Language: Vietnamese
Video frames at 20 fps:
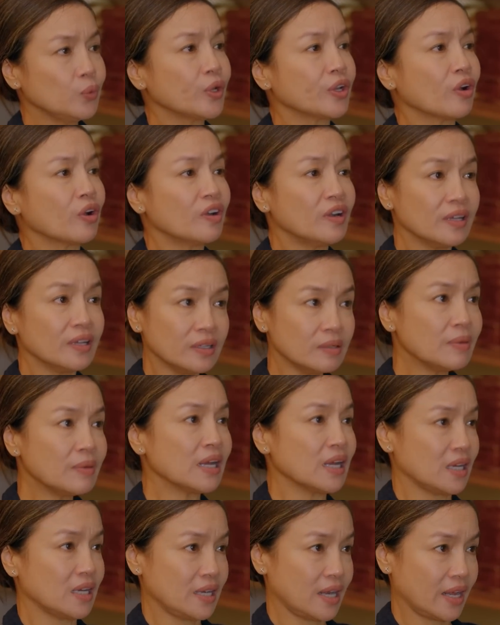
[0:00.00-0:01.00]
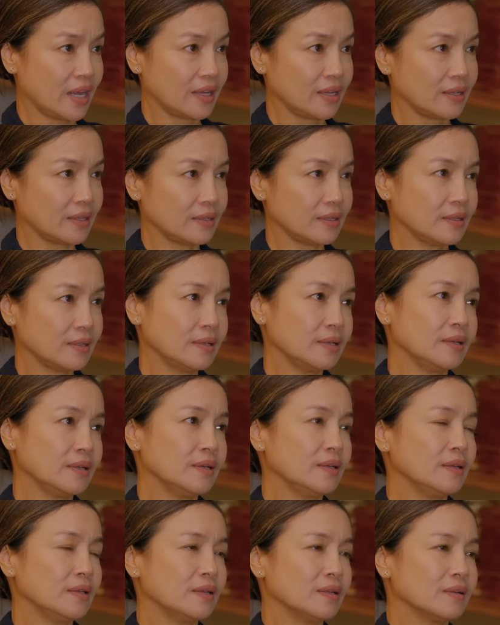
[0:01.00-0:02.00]
nuôi con lớn mà ngần này.
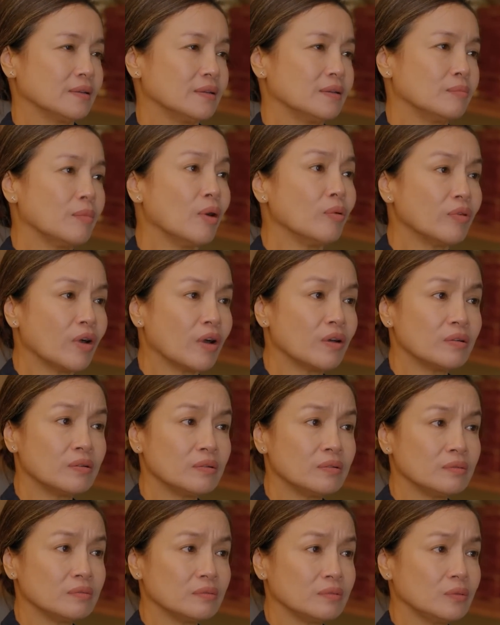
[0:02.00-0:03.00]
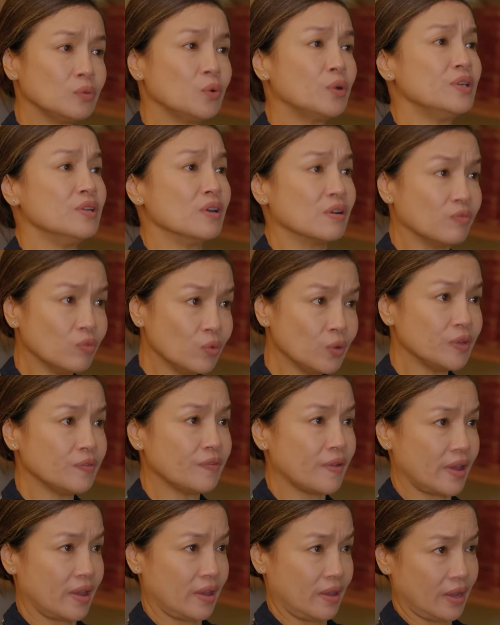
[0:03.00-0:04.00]
Mong con luôn được
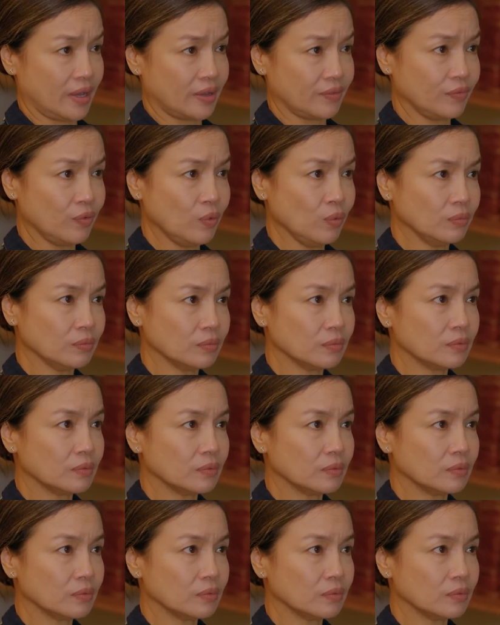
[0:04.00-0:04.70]
vui vẻ, hạnh phúc.